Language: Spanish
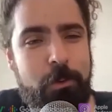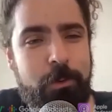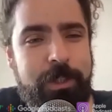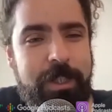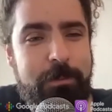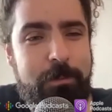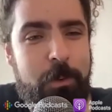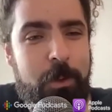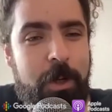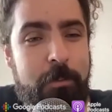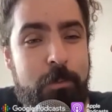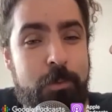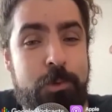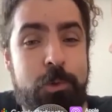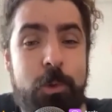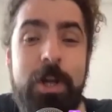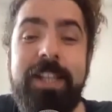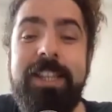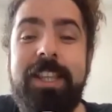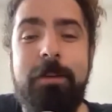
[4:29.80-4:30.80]
pregunta porque pues
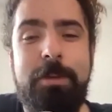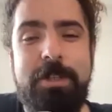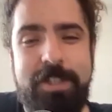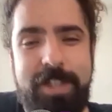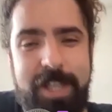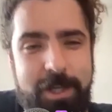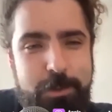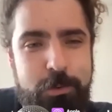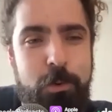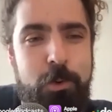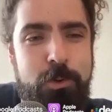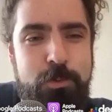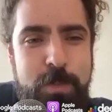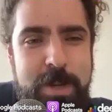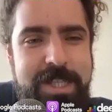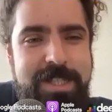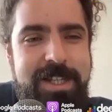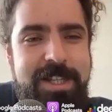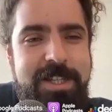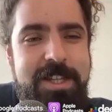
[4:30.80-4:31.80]
yo la entrevisté hace unos
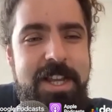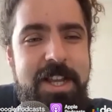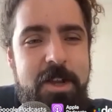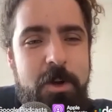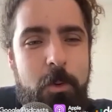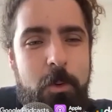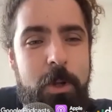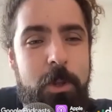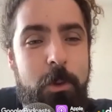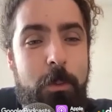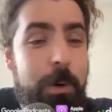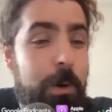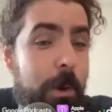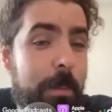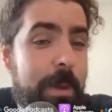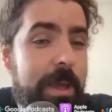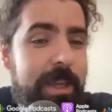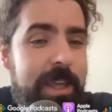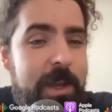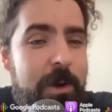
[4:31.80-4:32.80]
meses cuando vino
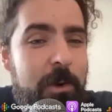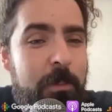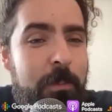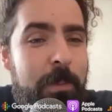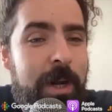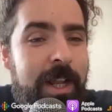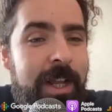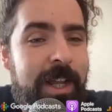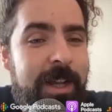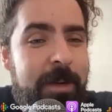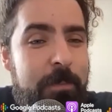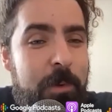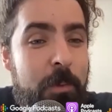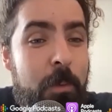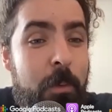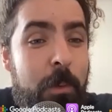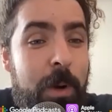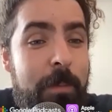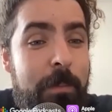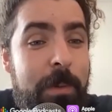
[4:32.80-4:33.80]
a México para
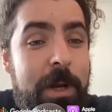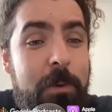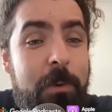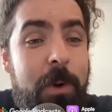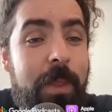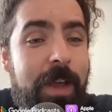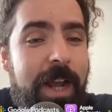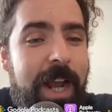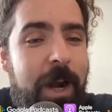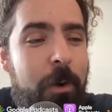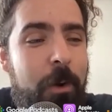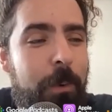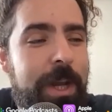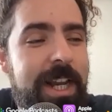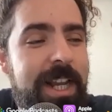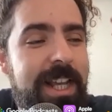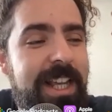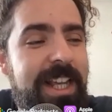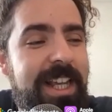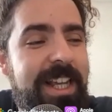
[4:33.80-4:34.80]
promover la película de
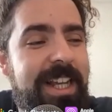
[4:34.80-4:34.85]
Halloween.